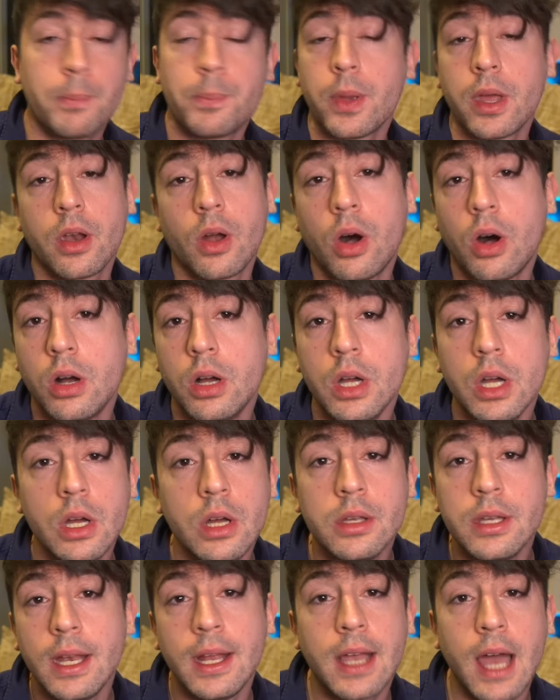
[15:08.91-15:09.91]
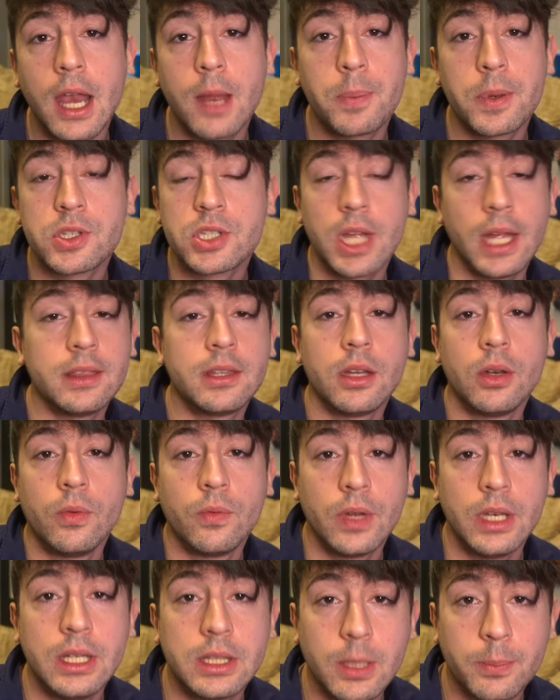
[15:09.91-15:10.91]
però nelle gare precedenti non
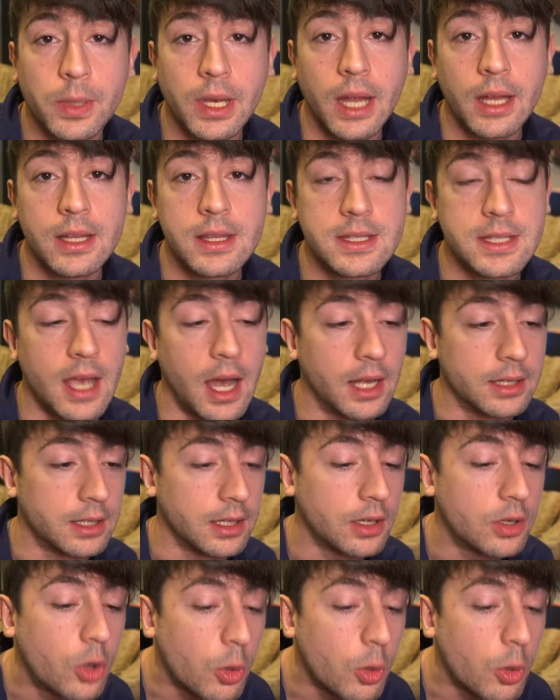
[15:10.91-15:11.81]
venite penalizzati.